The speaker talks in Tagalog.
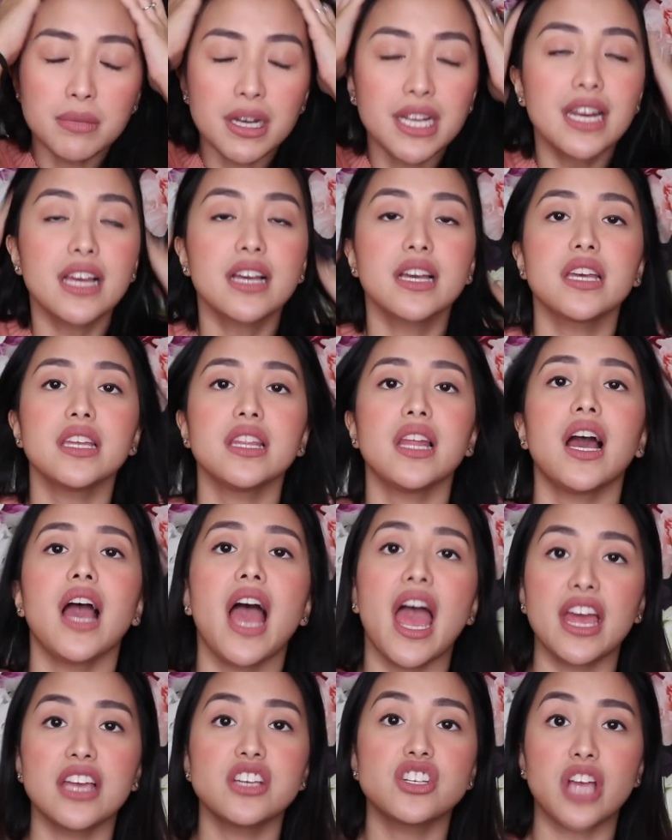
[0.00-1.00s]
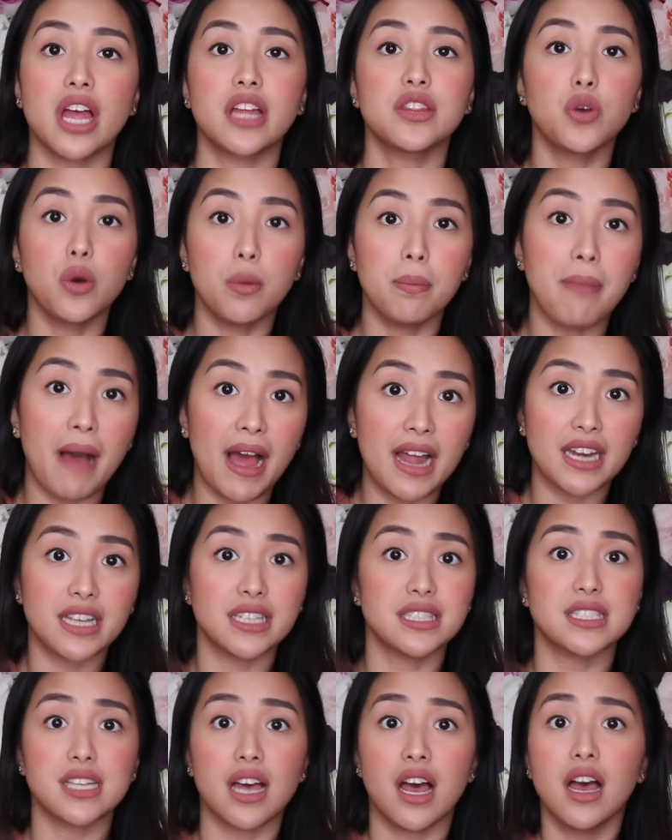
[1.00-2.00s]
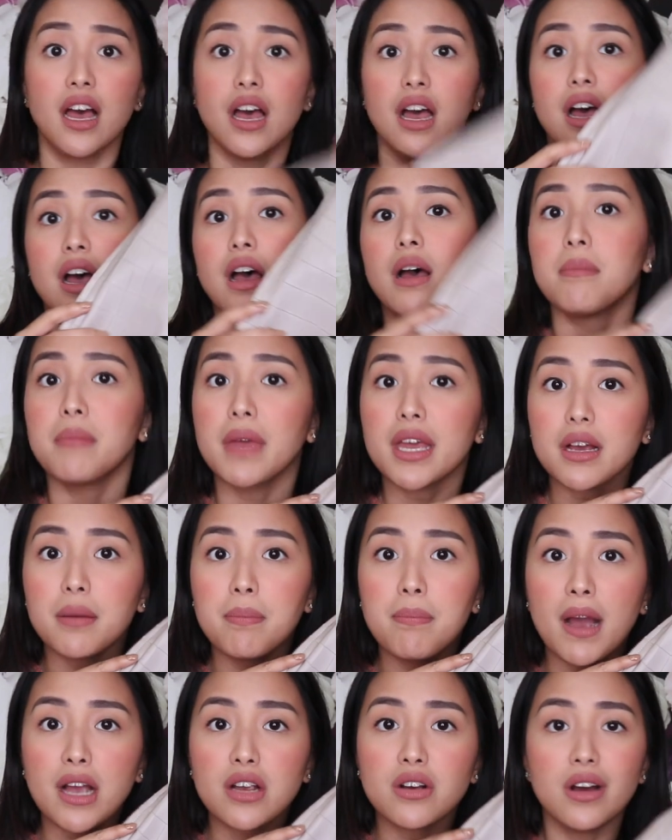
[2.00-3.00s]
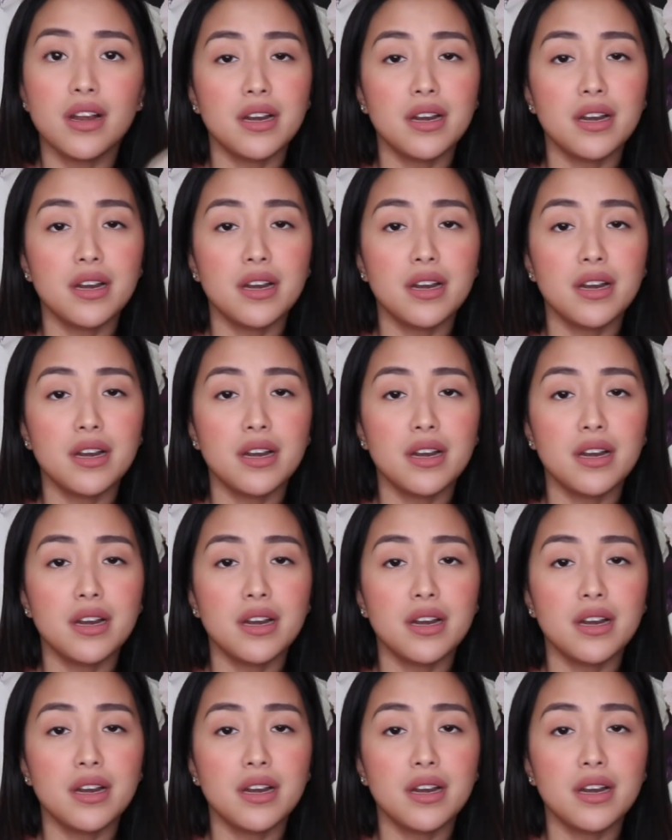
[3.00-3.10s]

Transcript: maglagay ng eyeshadow palette sa makeup bag ko.